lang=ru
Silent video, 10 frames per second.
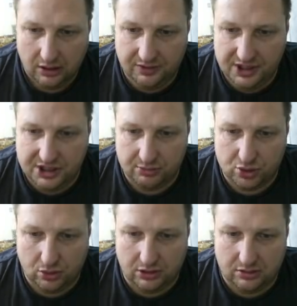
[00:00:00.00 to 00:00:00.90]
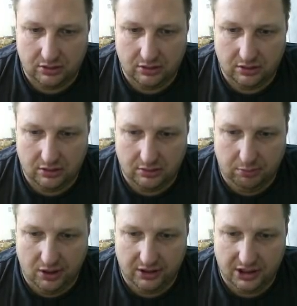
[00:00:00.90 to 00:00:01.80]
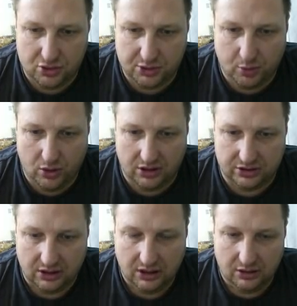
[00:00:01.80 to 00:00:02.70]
2700, э, блин, я испугался.